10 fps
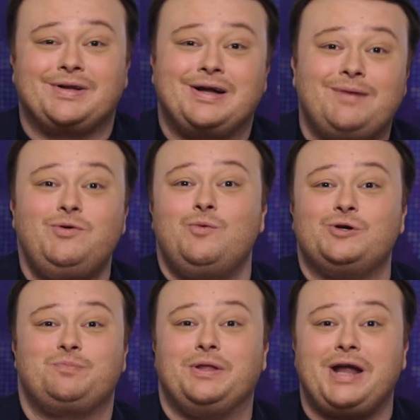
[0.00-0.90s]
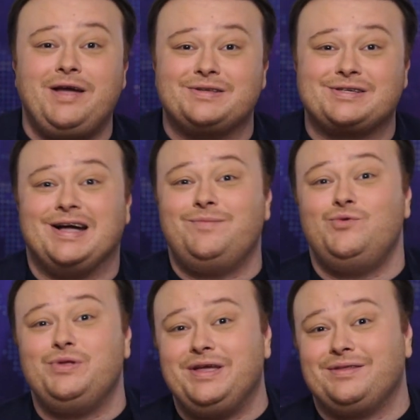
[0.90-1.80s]
Кому может понравилось,
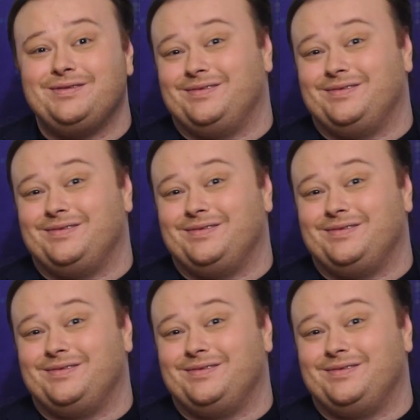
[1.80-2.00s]
кому нет,